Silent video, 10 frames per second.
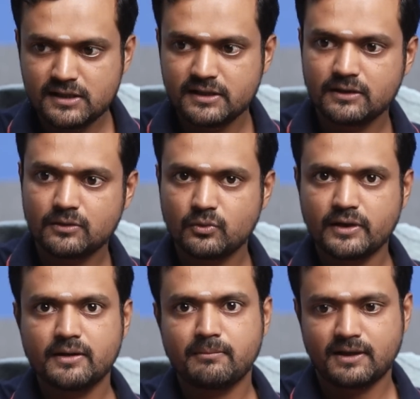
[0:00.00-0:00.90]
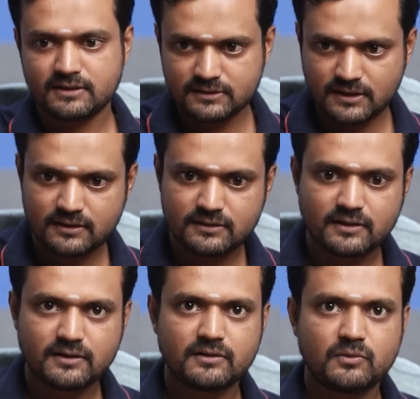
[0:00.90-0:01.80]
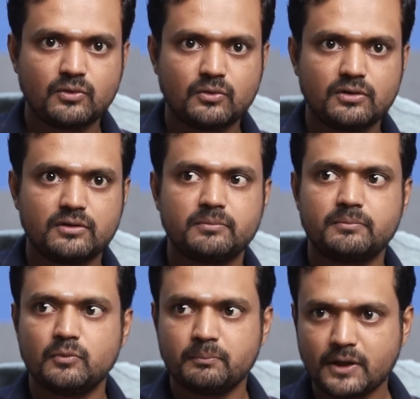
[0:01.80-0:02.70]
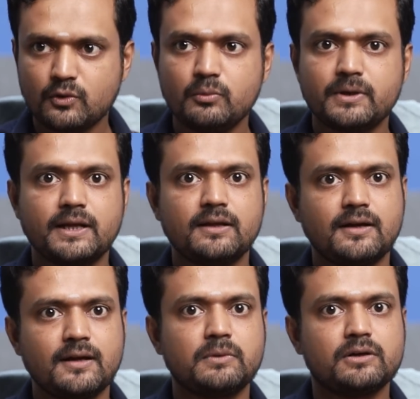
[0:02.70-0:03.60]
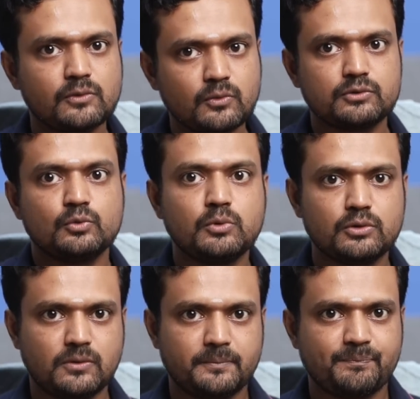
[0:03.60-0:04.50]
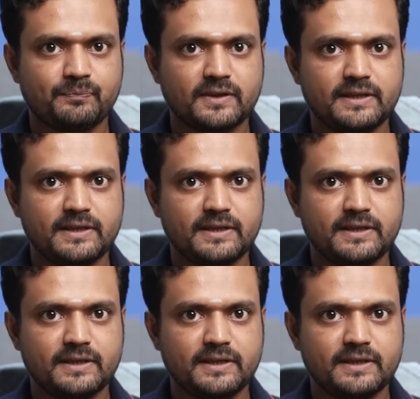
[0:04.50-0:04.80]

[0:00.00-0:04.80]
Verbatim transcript: இங்கே இருக்கக்கூடிய மற்ற அந்த ஒரு ஒரு பக்குவம் அடையாத ஆன்மாக்கள் உங்களை துன்புறுத்தும்